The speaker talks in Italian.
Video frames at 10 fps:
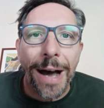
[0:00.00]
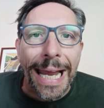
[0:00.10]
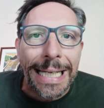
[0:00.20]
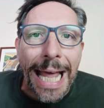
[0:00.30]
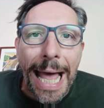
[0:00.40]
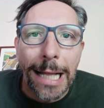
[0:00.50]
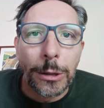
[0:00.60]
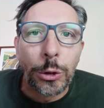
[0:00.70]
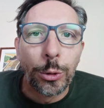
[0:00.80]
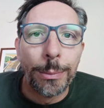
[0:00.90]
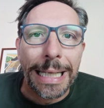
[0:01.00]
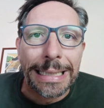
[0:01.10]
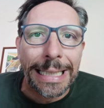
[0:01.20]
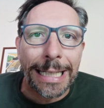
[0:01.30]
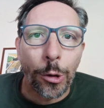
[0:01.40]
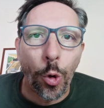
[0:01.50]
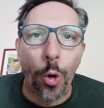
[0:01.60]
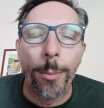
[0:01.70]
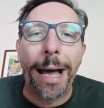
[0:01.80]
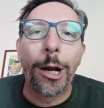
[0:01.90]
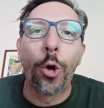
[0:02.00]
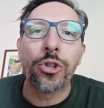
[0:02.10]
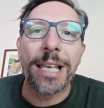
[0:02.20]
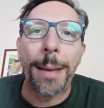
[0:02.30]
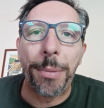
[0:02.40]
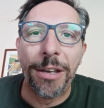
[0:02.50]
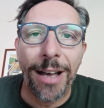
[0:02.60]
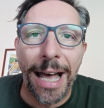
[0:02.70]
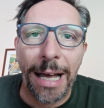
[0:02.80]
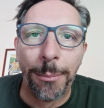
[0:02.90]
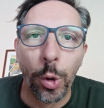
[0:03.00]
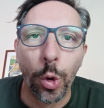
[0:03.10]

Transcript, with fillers: Vainaldum alla Roma, lo sapevamo,